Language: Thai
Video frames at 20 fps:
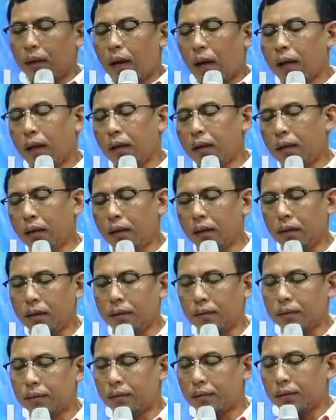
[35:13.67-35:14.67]
อันที่หนึ่ง
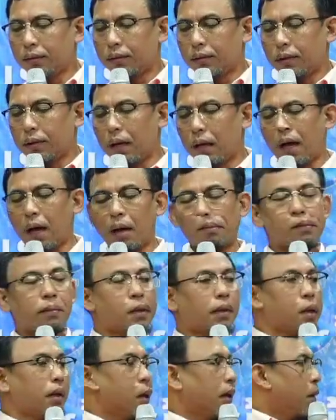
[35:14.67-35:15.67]
นะครับ
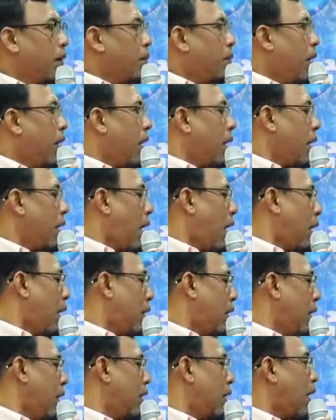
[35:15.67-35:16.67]
มีหน้า
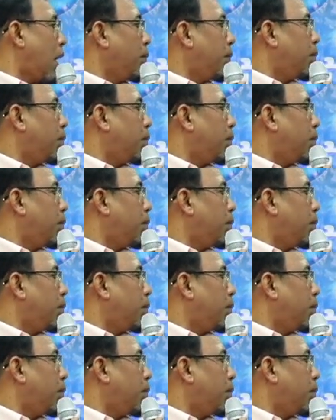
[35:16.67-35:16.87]
ที่รับ